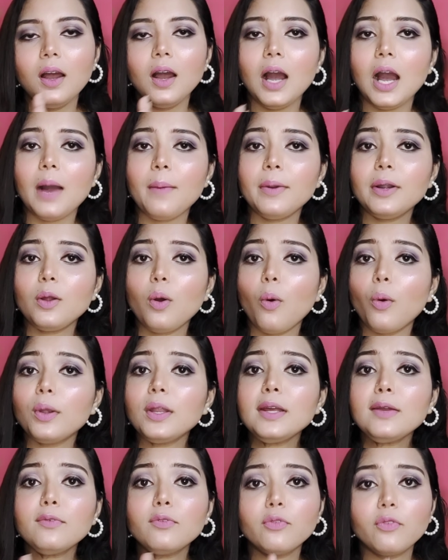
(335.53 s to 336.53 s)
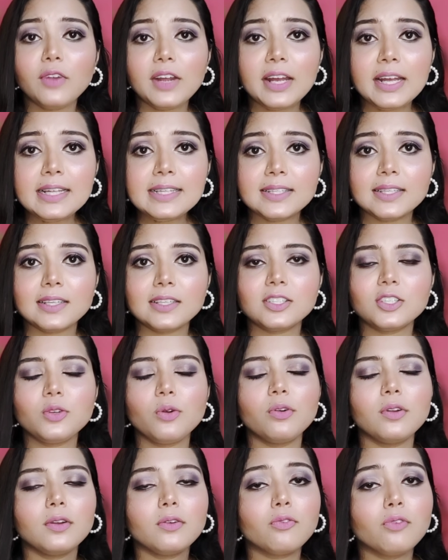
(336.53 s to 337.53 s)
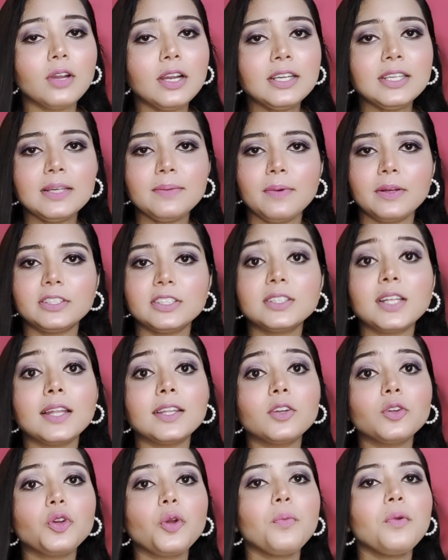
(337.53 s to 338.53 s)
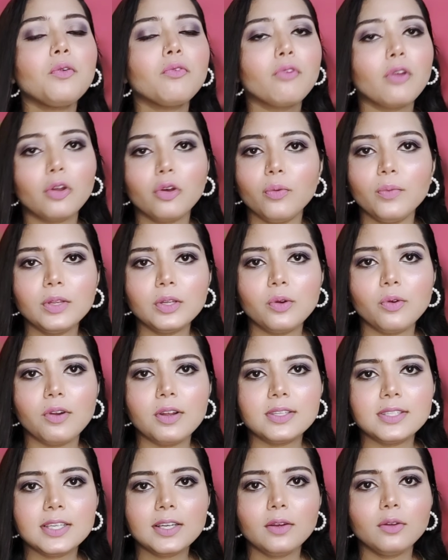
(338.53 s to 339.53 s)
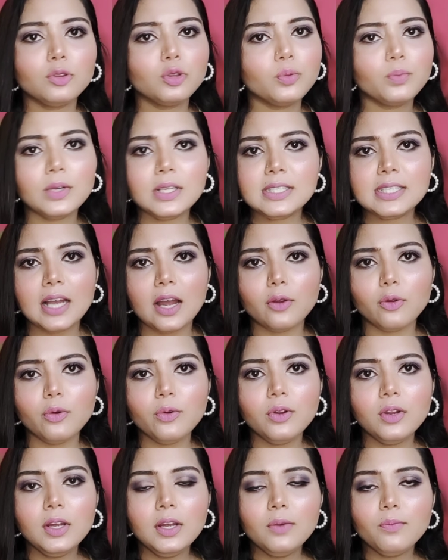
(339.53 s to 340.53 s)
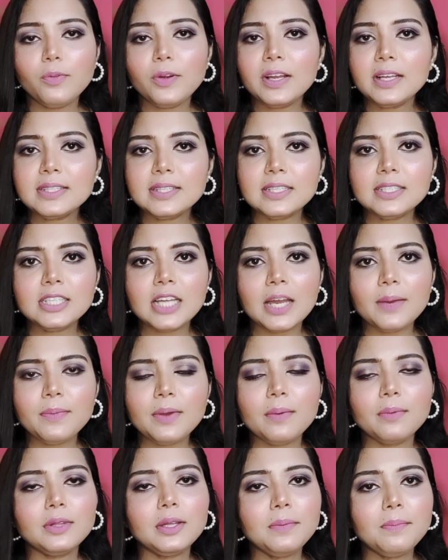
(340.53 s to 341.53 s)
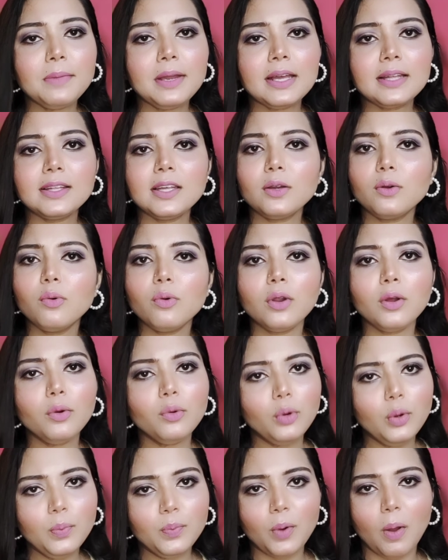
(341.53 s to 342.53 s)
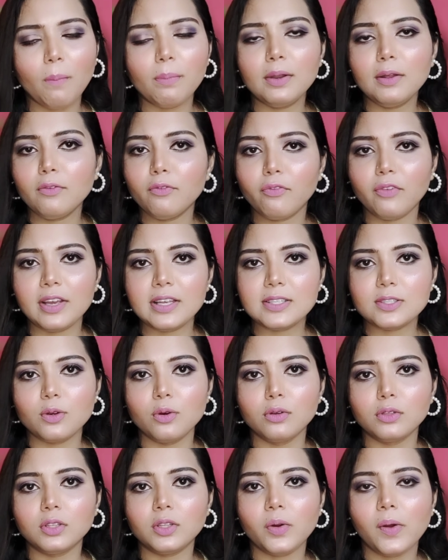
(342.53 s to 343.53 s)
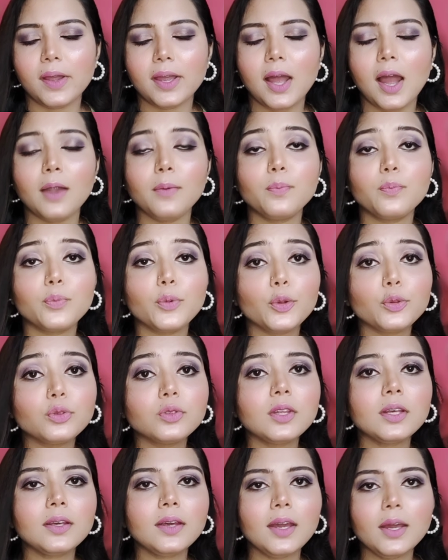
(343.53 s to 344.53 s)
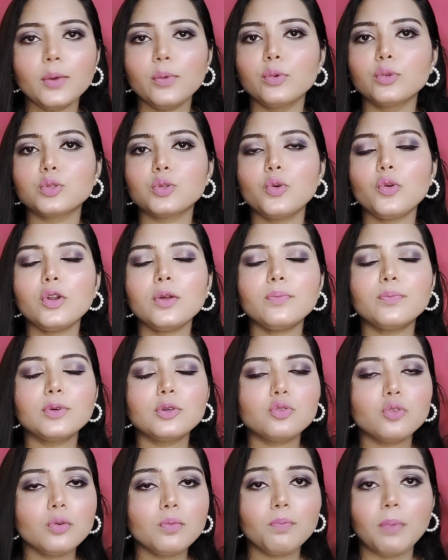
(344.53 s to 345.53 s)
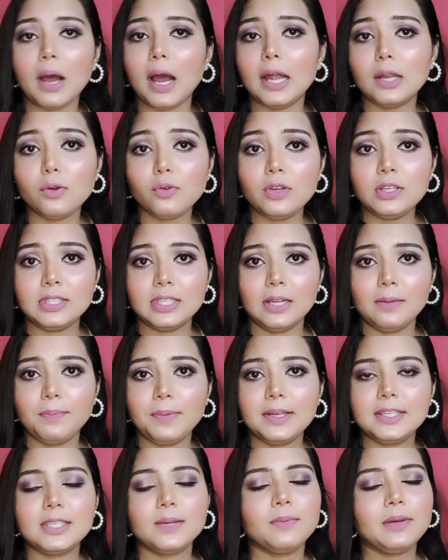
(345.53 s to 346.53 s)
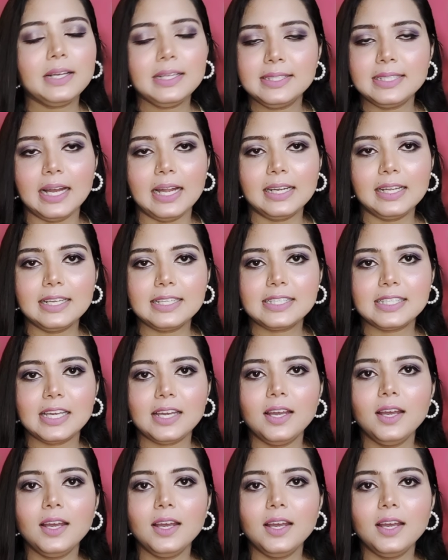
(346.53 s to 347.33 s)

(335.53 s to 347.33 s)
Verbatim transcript: আমার অনেক ফ্রেন্ডস আছে অনেক রিলেটিভ আছে তাদেরকে আমি রেকমেন্ড করেছি কারণ তোমরা জানো প্রেসের টাইমে আমাদের মেয়েদের কোনো না কোনো প্রবলেম ফেস করতে হয় আর প্রত্যেকে ইউজ করে ভীষণ ভালো রেজাল্ট পেয়েছে আমাকে জানিয়েছে